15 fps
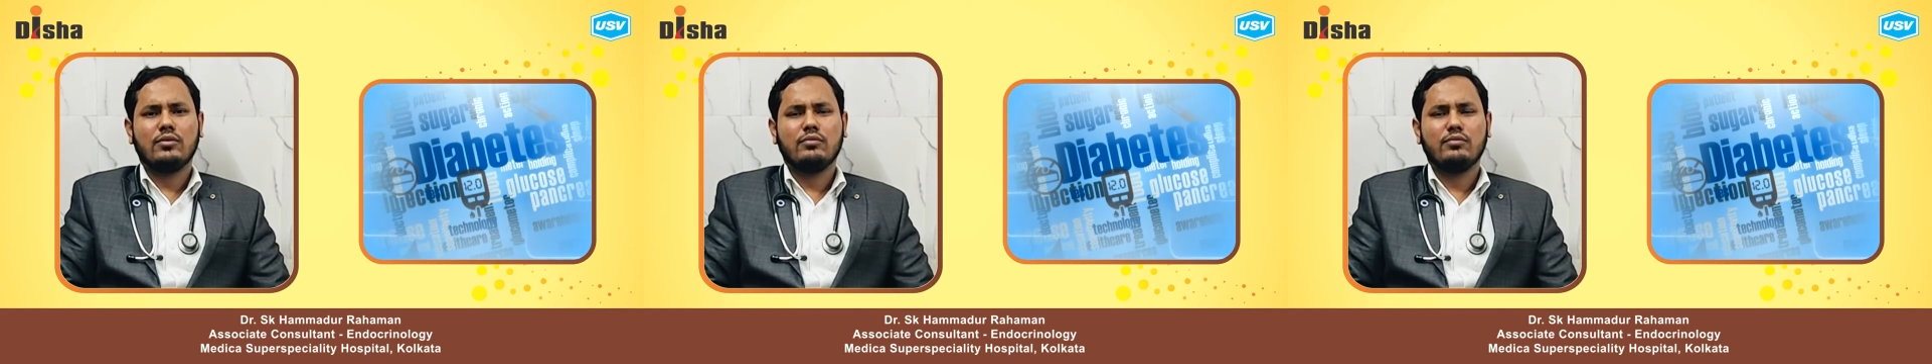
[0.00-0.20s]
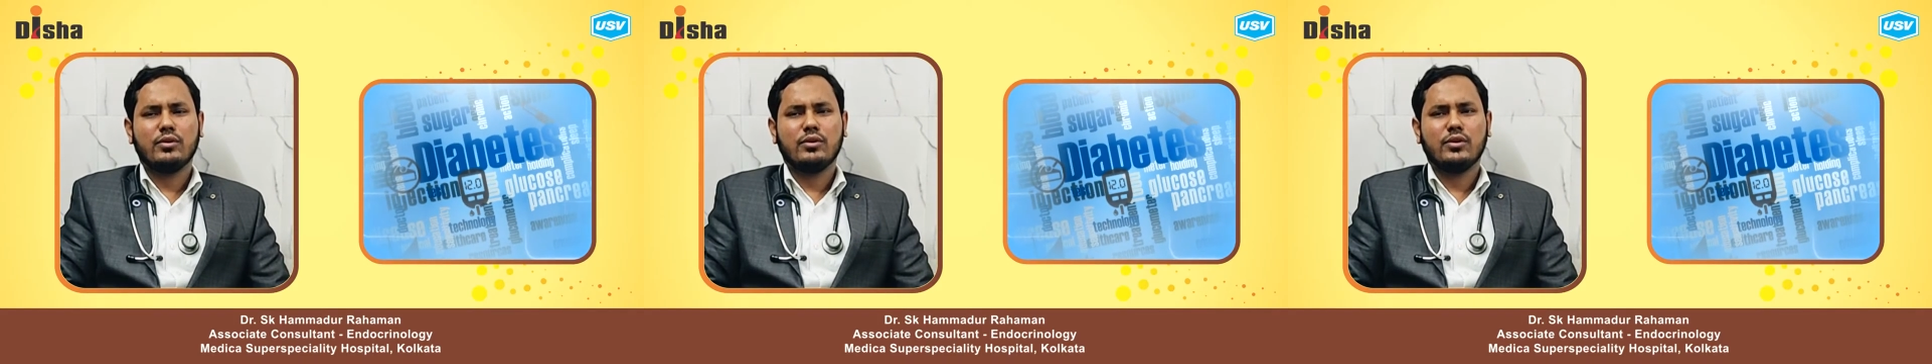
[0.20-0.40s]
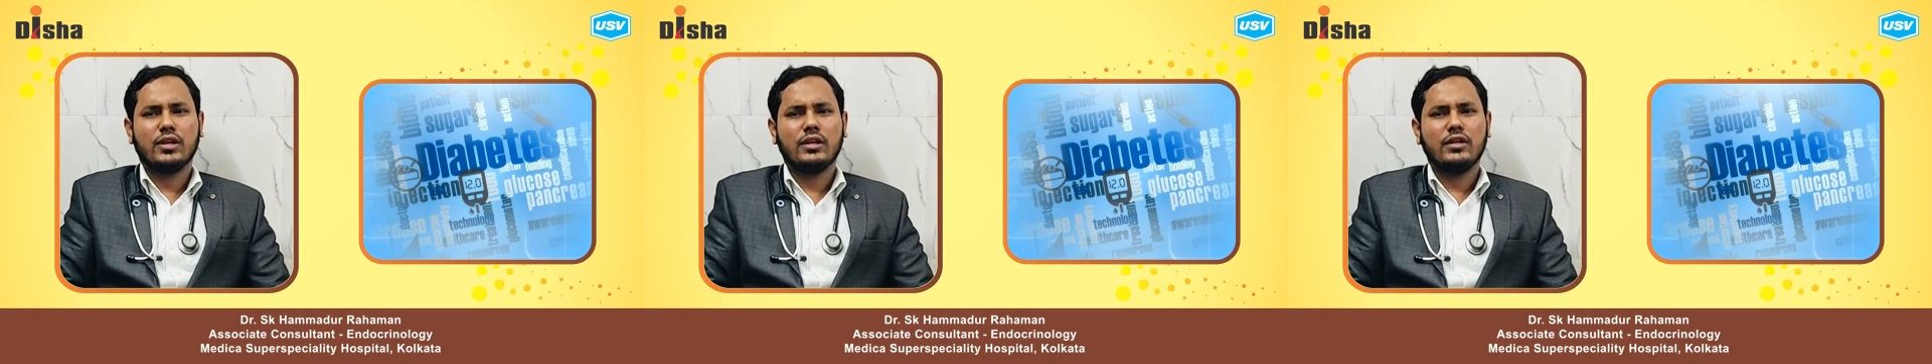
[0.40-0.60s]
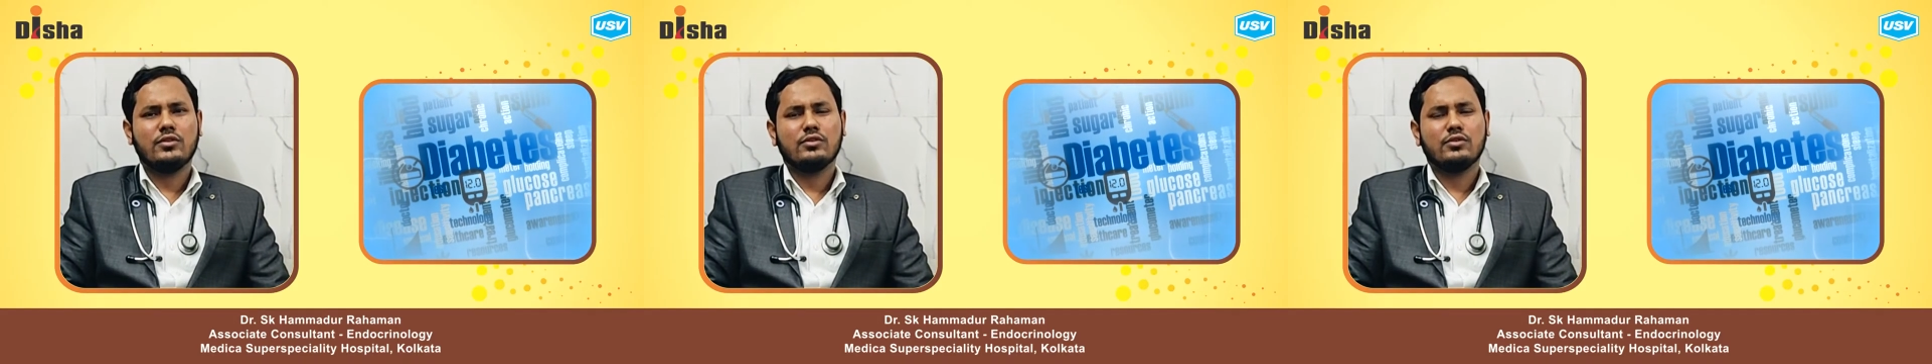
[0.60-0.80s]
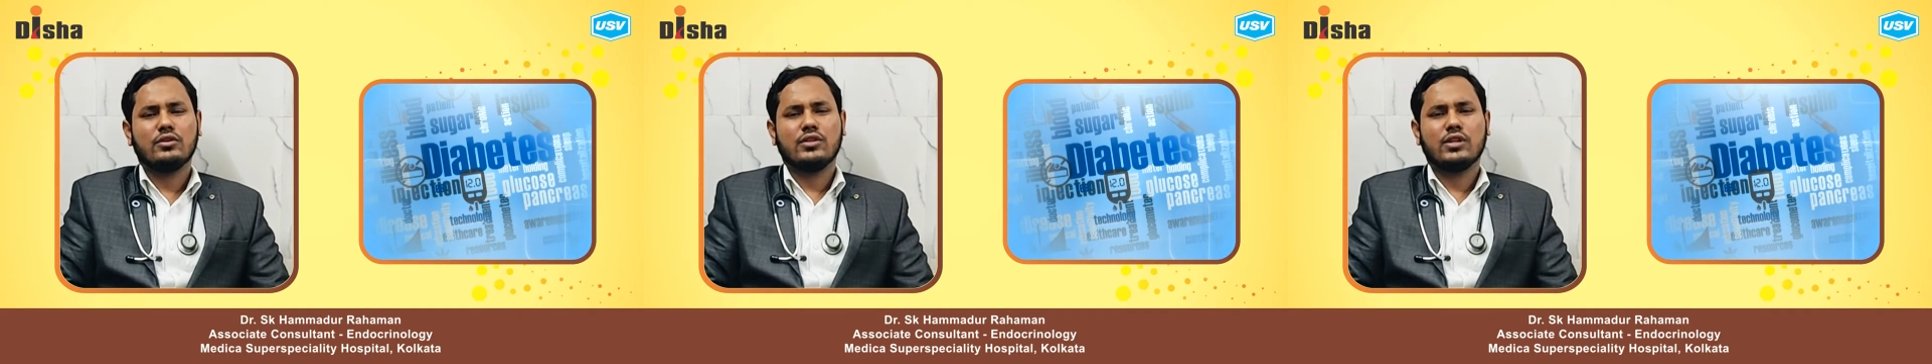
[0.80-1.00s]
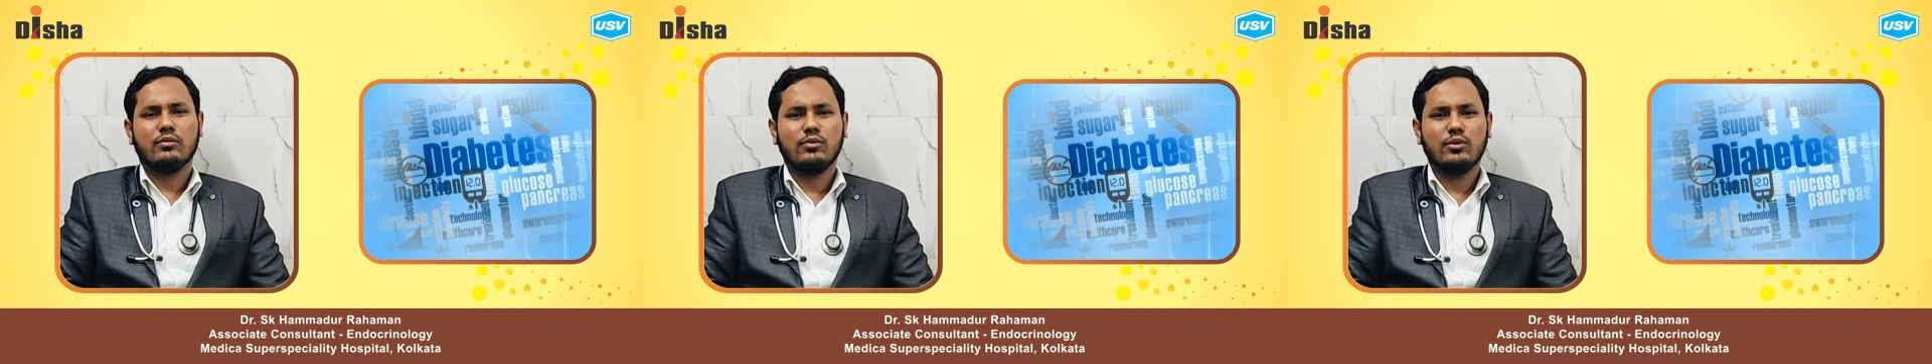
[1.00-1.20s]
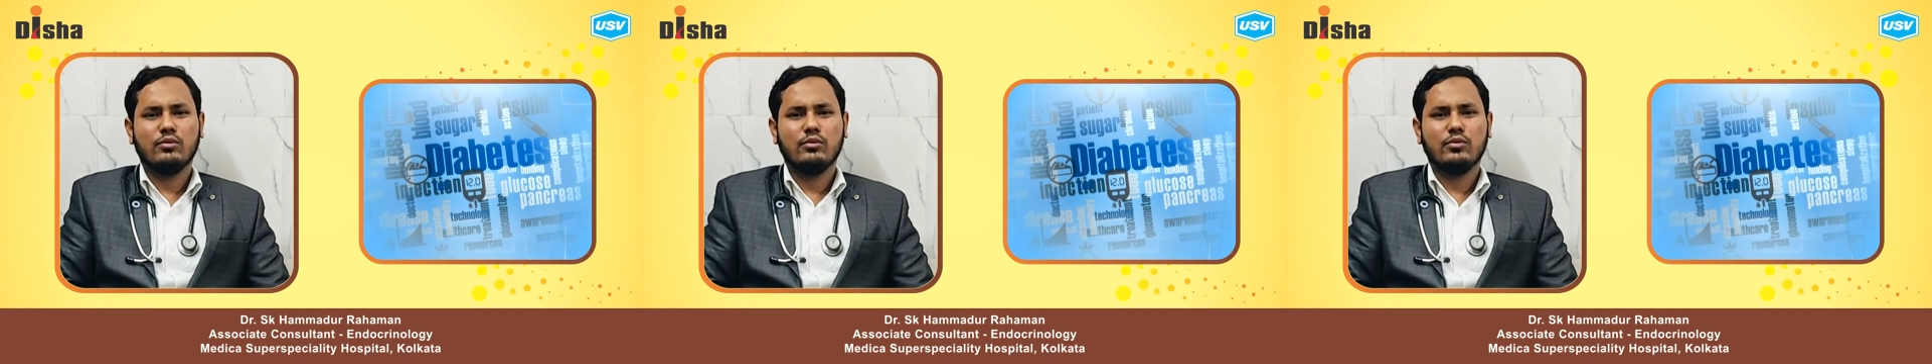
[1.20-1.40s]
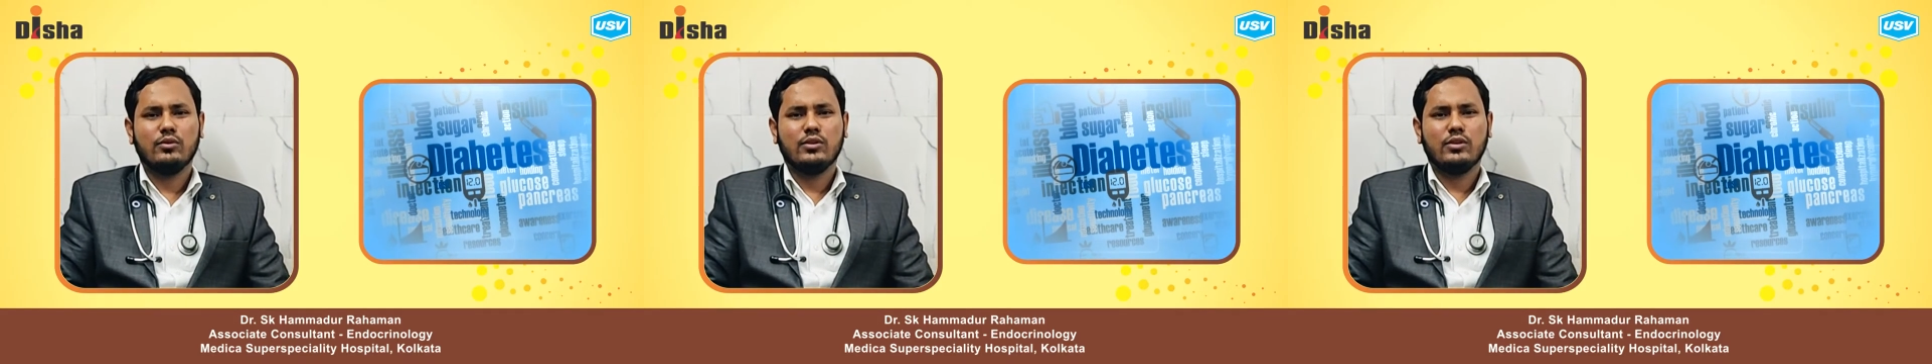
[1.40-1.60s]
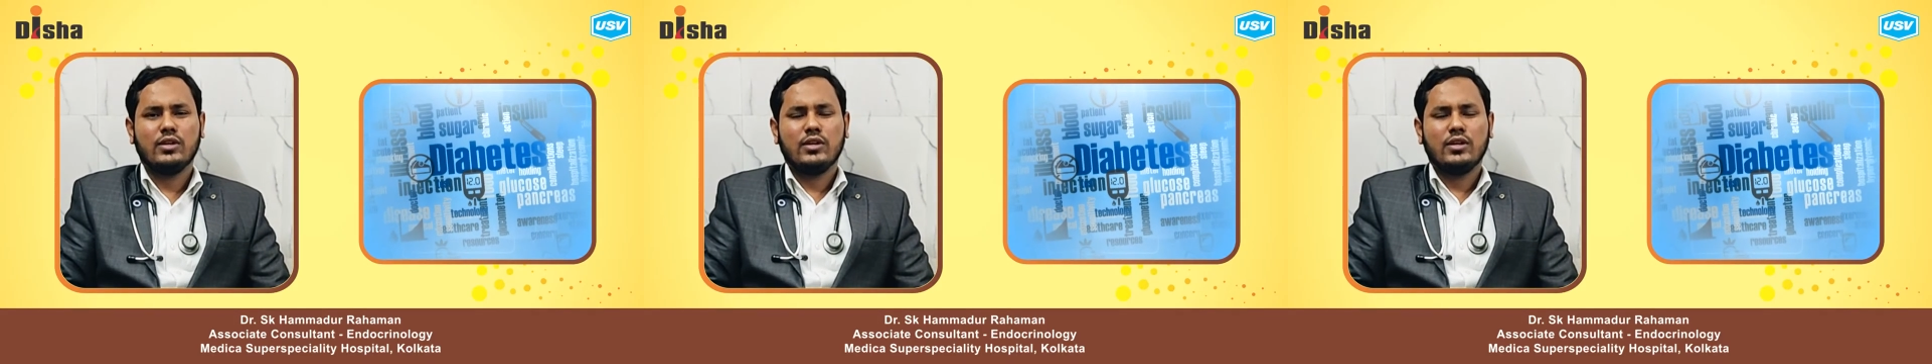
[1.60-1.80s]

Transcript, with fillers: সম্পর্কে কিছু কথা বলবো